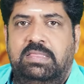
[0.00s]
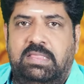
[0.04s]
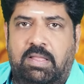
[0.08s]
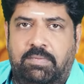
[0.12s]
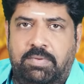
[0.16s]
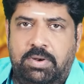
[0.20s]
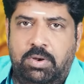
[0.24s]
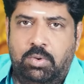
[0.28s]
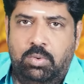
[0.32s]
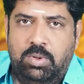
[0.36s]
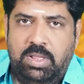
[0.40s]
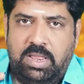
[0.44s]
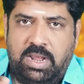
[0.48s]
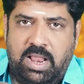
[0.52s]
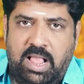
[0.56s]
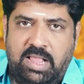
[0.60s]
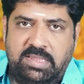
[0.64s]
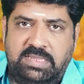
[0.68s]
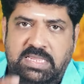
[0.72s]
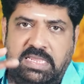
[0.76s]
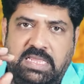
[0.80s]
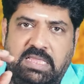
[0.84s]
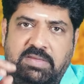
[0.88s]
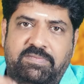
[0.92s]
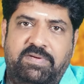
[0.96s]
தவிர உங்கள்
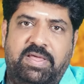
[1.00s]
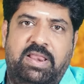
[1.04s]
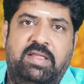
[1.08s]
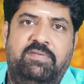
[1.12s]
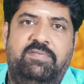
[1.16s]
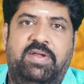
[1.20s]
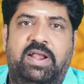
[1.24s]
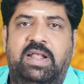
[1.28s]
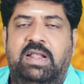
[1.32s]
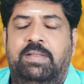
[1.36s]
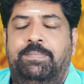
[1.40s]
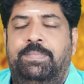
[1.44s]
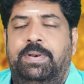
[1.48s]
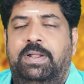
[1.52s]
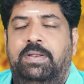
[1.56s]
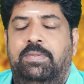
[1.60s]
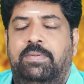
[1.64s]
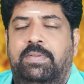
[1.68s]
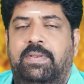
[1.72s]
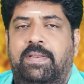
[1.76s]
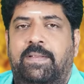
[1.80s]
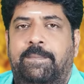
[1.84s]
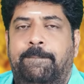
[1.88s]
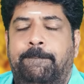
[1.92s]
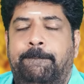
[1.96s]
ராசிக்கு வேற
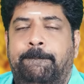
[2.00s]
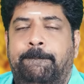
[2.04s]
வேண்டப்பட்டவர்